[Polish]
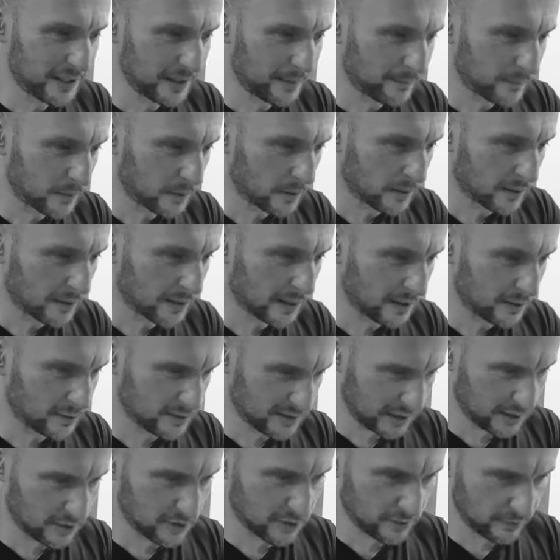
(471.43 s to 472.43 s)
na, na
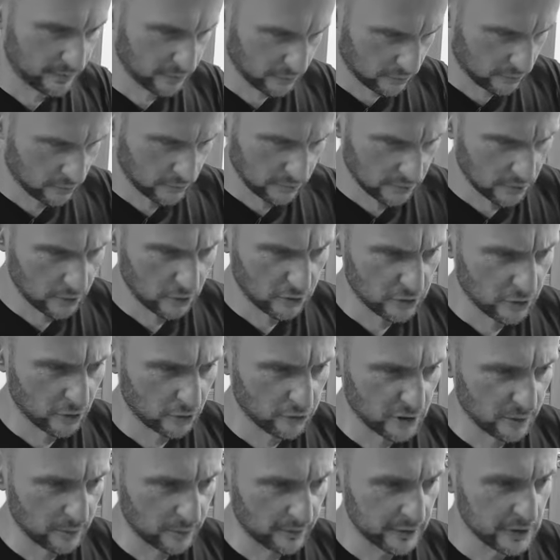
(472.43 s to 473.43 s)
zaraz tylko
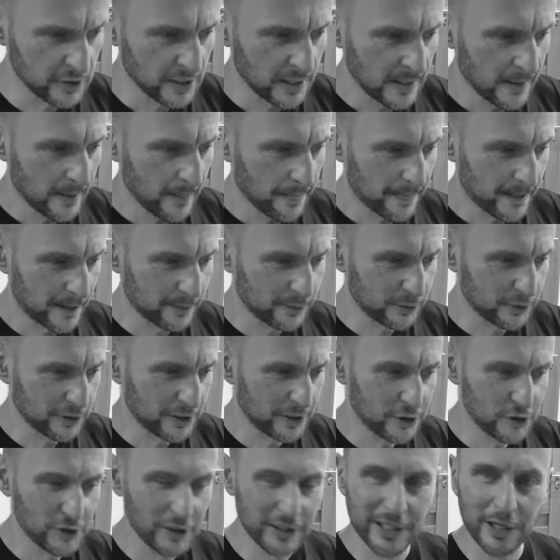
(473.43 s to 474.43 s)
skończę mówić, jakby to
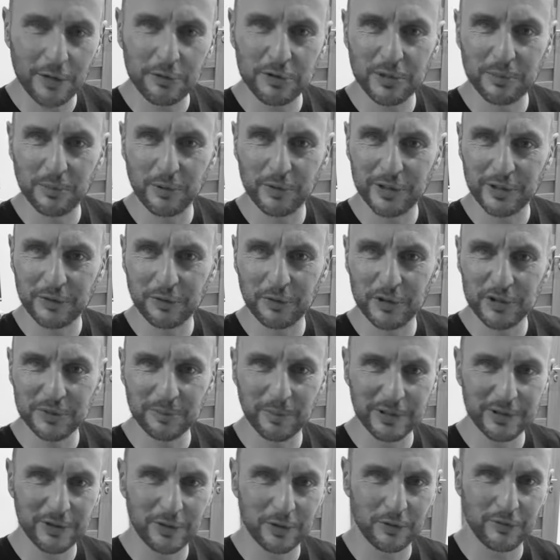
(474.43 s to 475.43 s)
kiedyś na giełdzie było na którejś z
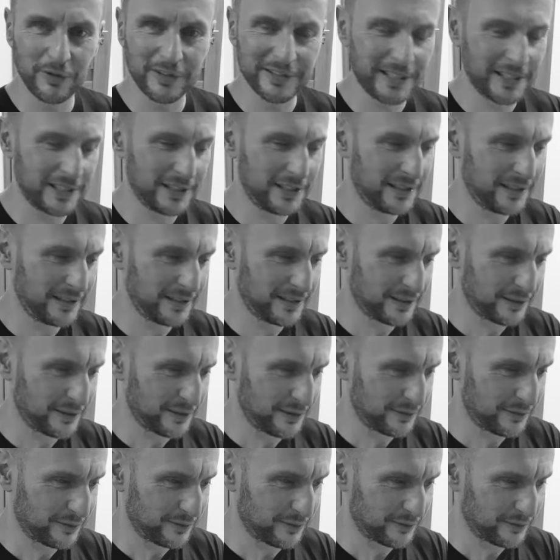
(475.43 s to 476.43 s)
monitorów Atari
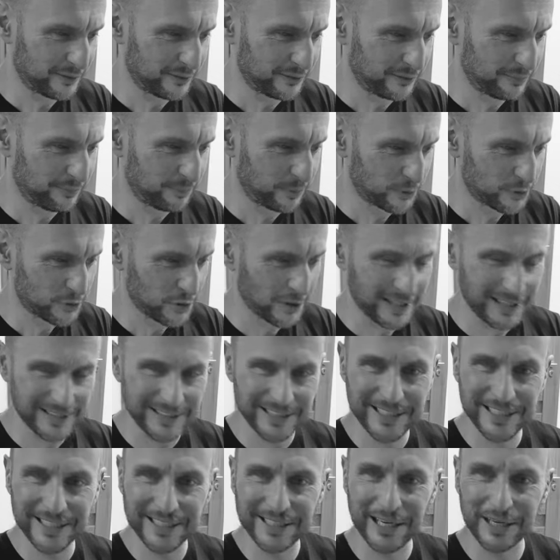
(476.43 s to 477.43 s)
wpuszczona
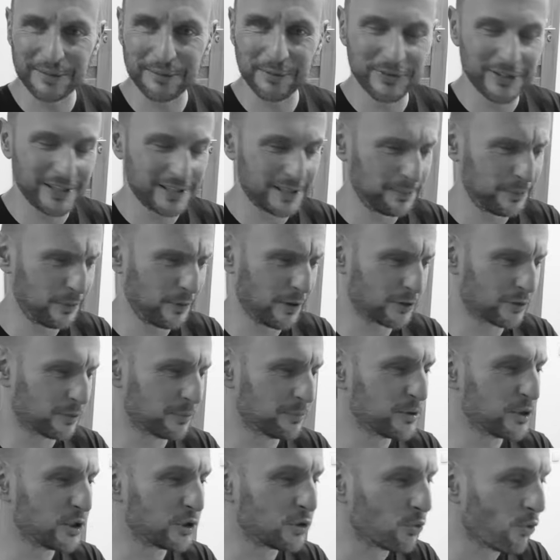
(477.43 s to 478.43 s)
ta gierka, jakby wtedy była, to
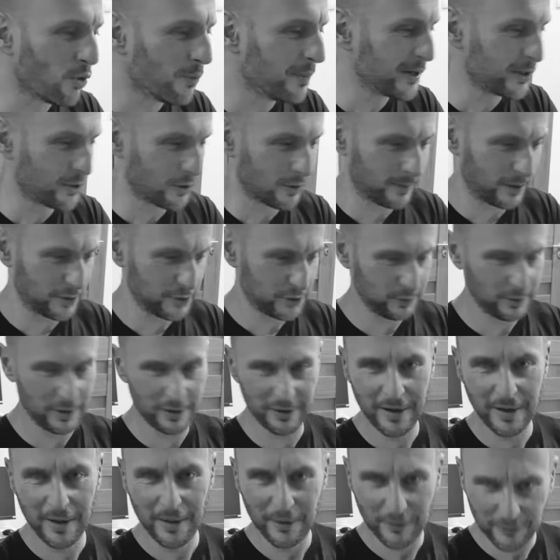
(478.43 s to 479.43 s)
by się tłumy
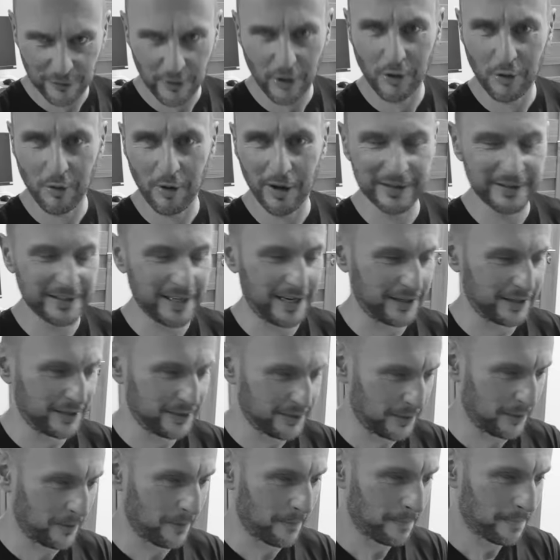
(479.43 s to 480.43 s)
gromadziły wokół Atari,
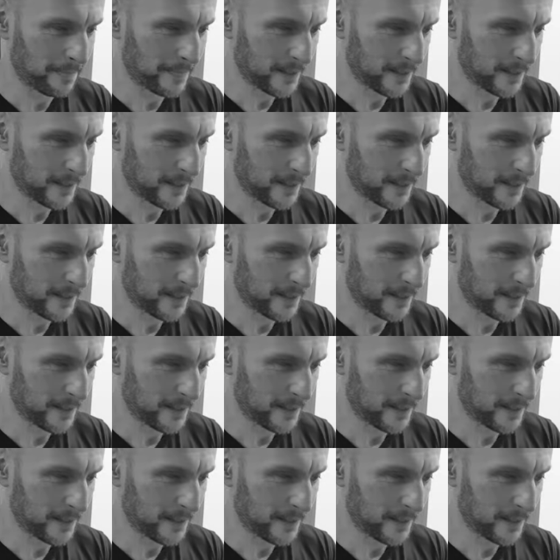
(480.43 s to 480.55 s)
no